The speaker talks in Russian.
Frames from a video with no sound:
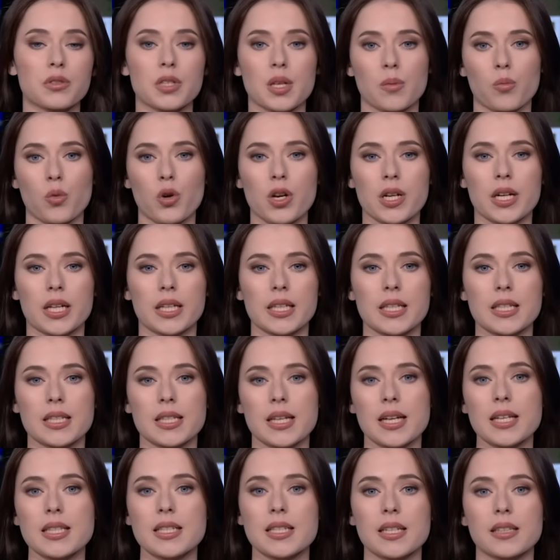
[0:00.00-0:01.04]
В самой
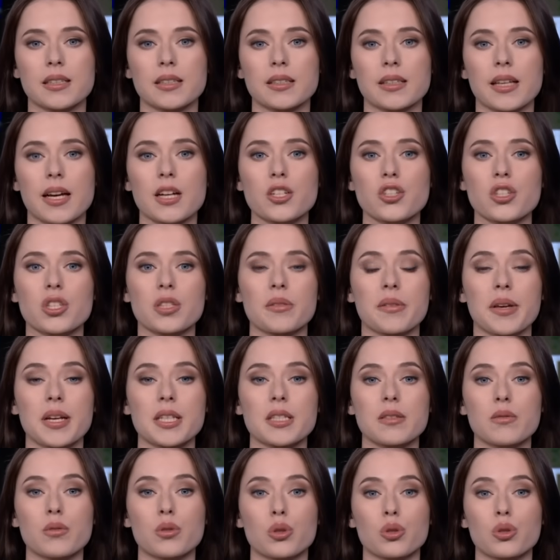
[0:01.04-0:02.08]
организации это также
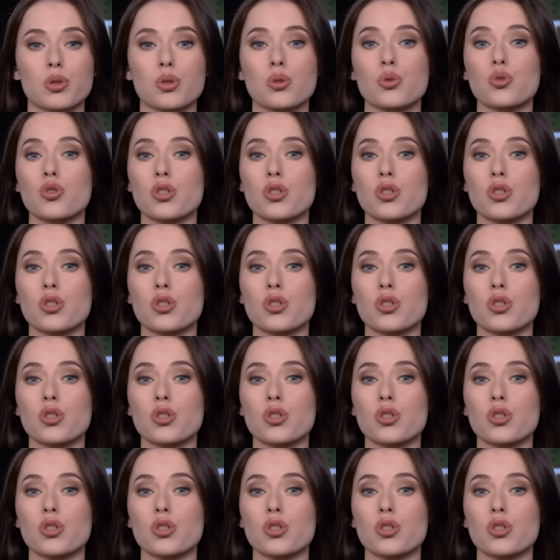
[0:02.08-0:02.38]
связывают с